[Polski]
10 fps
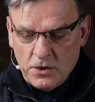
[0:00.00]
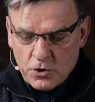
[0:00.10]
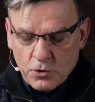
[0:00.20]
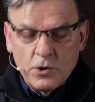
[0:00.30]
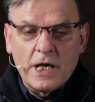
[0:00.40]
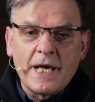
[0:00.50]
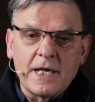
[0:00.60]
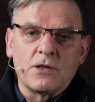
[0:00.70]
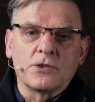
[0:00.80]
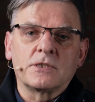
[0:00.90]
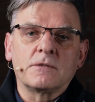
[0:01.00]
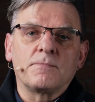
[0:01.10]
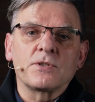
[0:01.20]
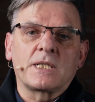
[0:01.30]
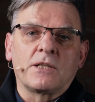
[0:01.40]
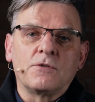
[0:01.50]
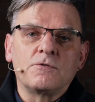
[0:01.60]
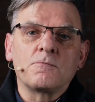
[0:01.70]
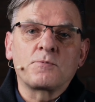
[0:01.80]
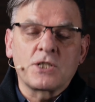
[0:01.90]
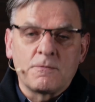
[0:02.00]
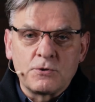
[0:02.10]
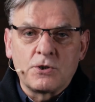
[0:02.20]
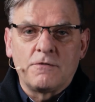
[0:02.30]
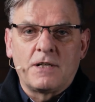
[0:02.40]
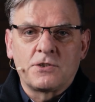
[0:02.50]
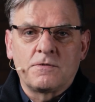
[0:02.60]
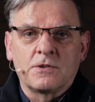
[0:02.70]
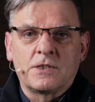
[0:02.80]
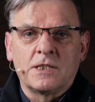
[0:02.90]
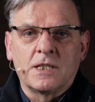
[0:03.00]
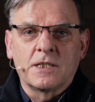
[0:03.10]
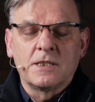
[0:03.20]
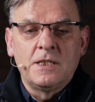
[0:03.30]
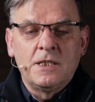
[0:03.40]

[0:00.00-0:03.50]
król Herod postanowił przebudować świątynię.